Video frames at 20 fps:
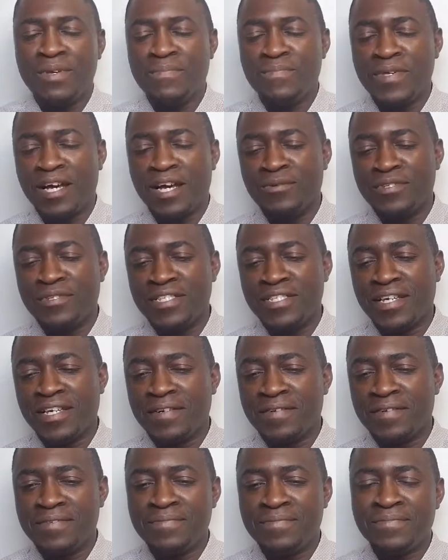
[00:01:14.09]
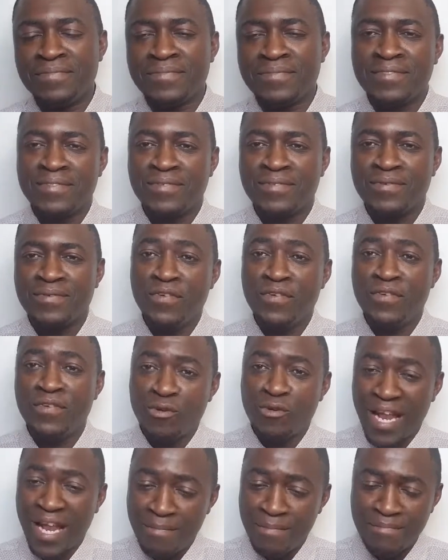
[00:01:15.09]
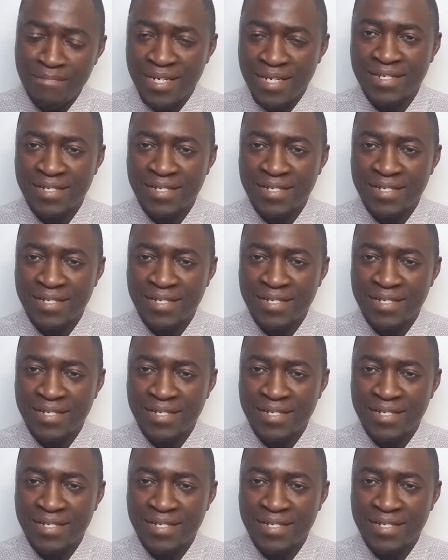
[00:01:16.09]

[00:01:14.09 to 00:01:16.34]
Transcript: Pierre le dit, hein, au niveau de l'âme.